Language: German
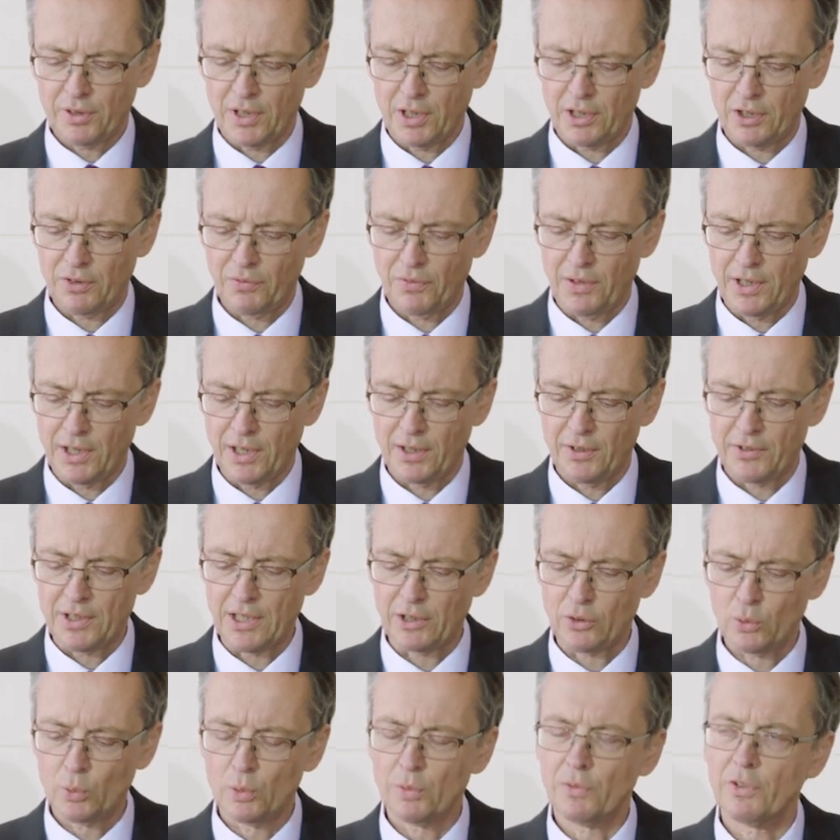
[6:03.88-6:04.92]
dass wir
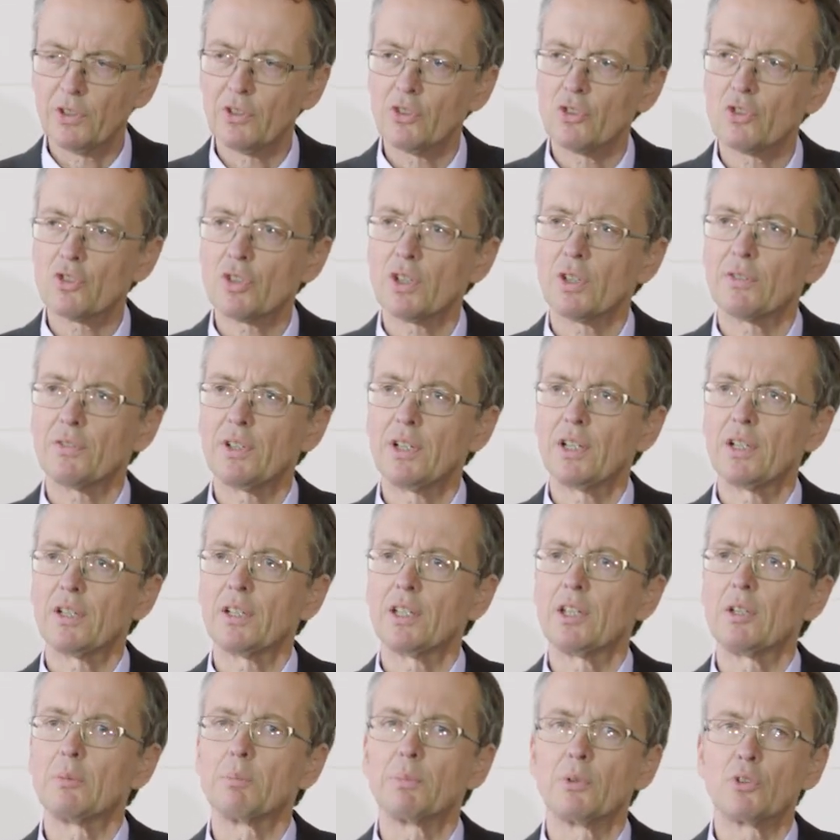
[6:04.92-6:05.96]
Naturwissenschaftler
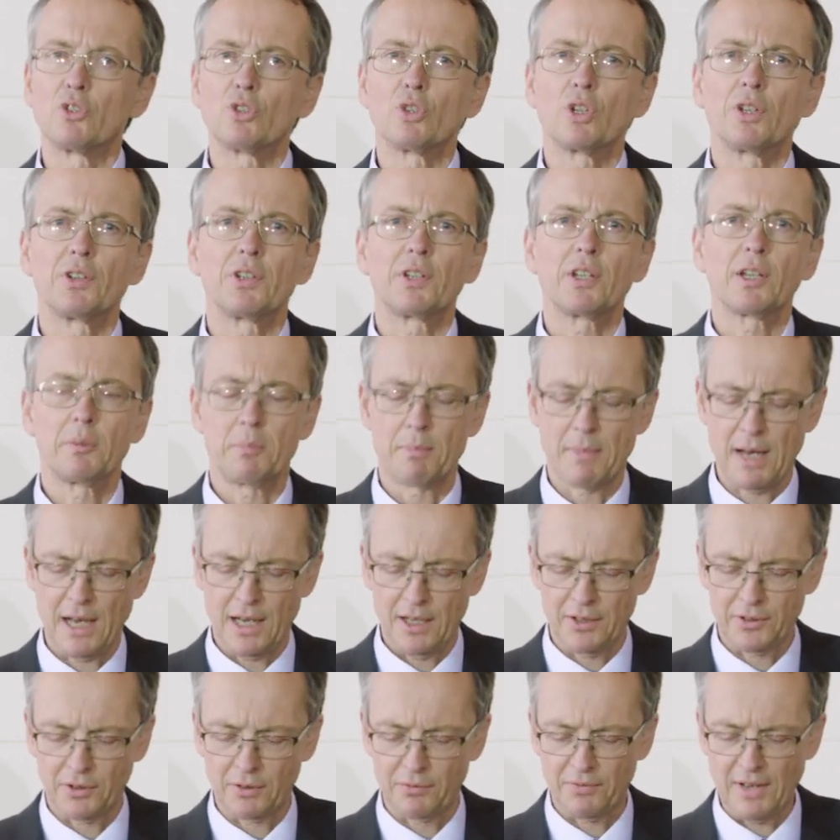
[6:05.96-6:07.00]
in besonderem
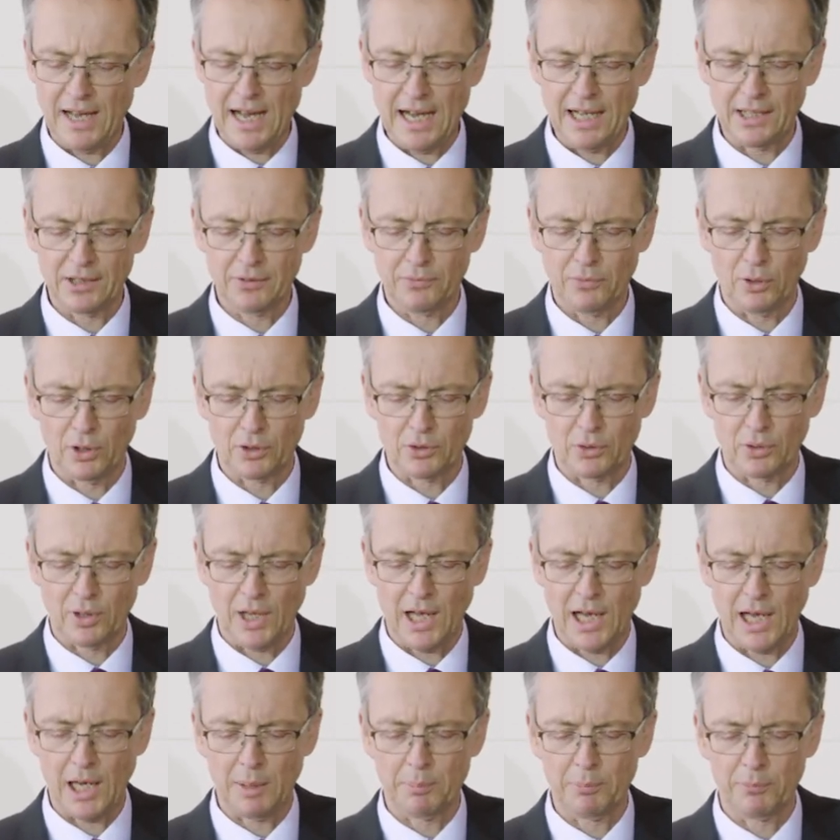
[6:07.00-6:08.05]
Maße Verantwortung
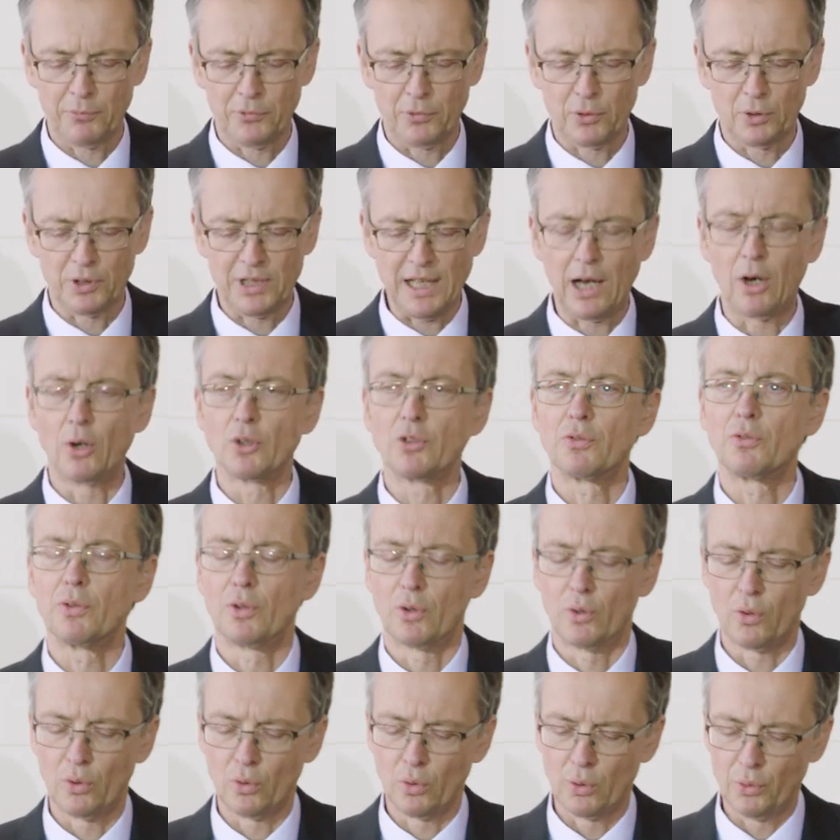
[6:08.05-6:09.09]
haben für die
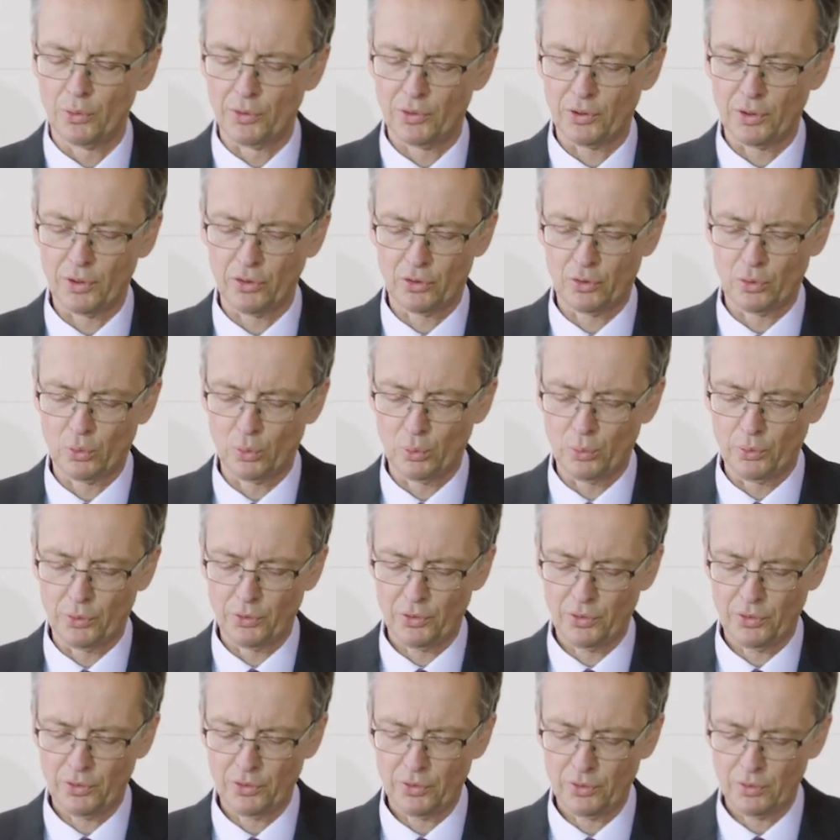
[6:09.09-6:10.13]
Auswirkungen unseres
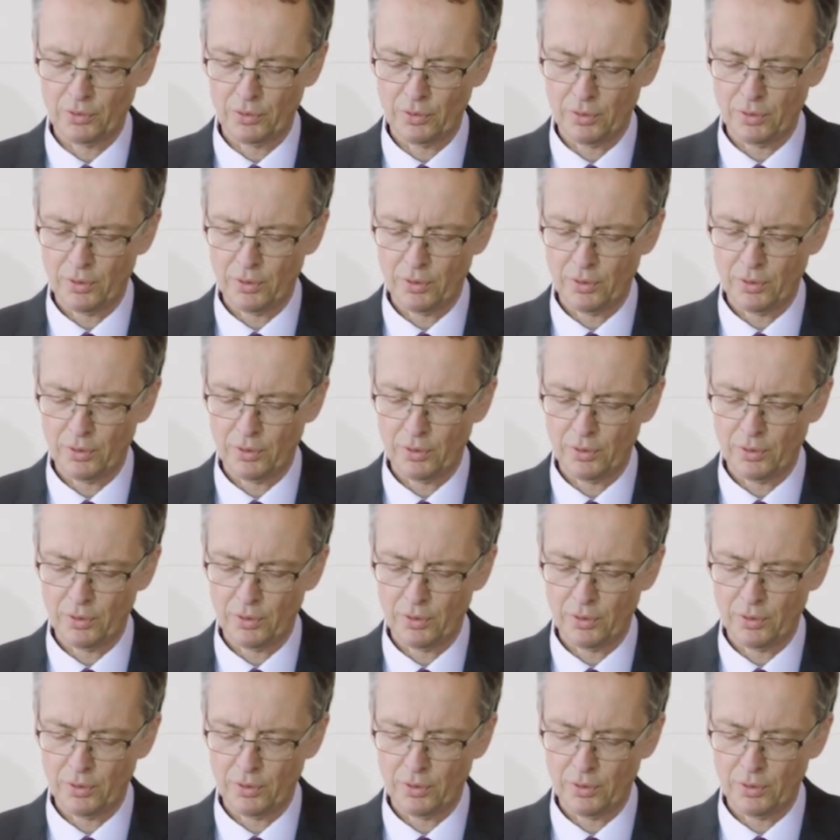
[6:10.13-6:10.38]
Tuns.